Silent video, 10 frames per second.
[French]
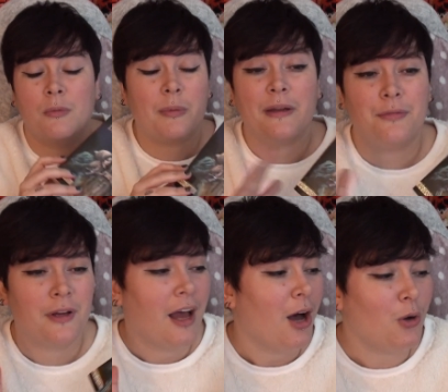Bon bref,
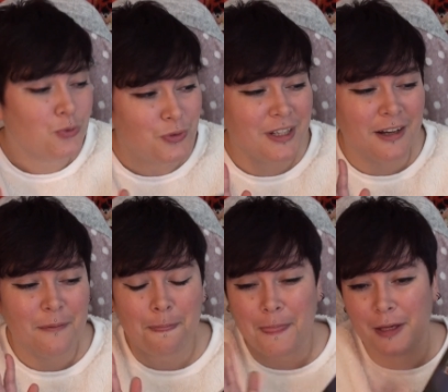en tout
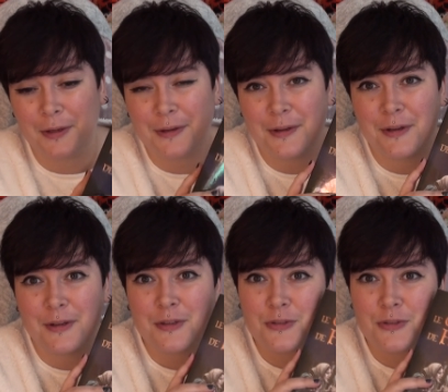cas, euh,